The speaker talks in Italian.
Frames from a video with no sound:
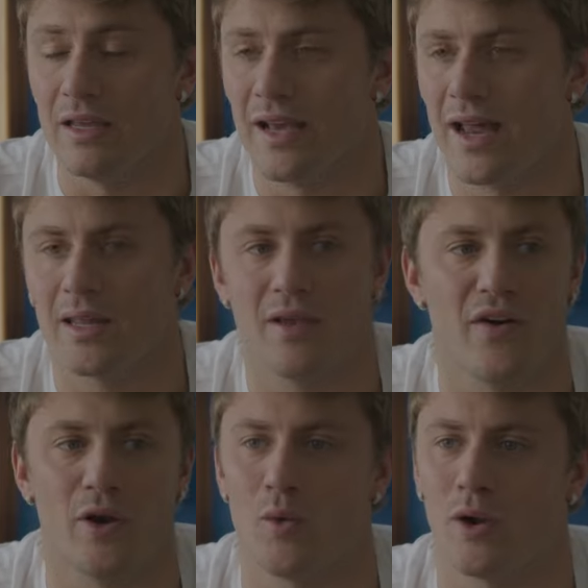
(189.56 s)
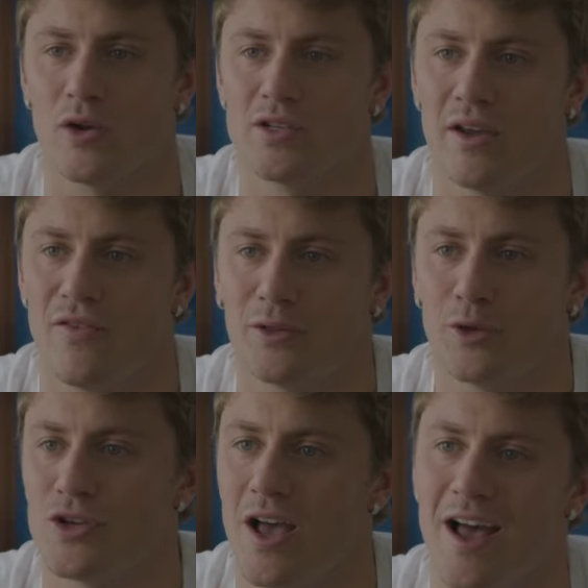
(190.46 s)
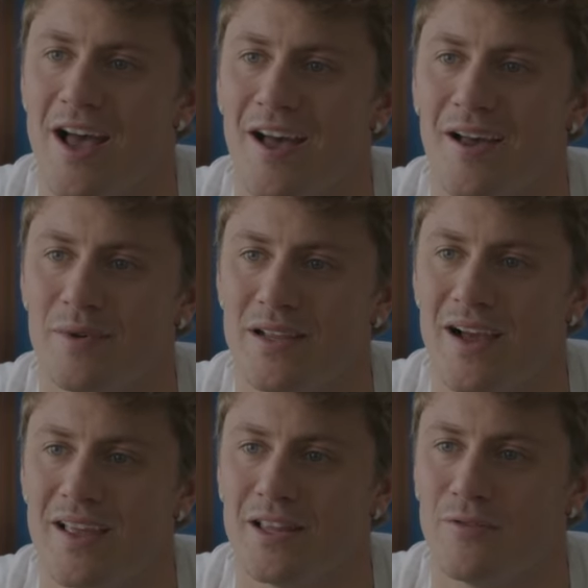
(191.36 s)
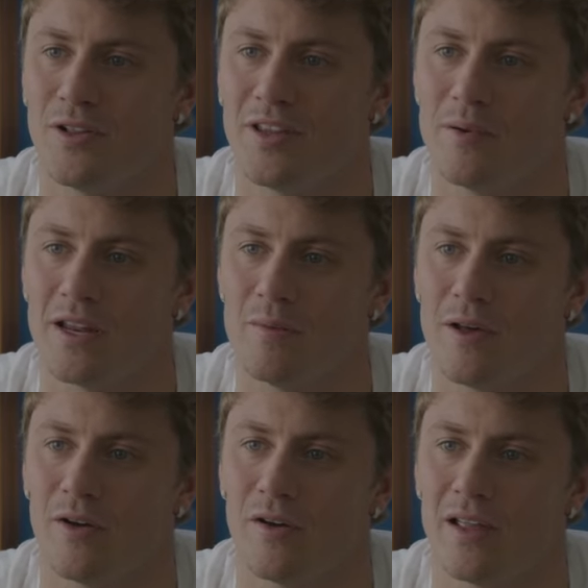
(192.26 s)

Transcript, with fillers: In gara devi fare un qualcosa che hai fatto già migliaia di volte prima, no?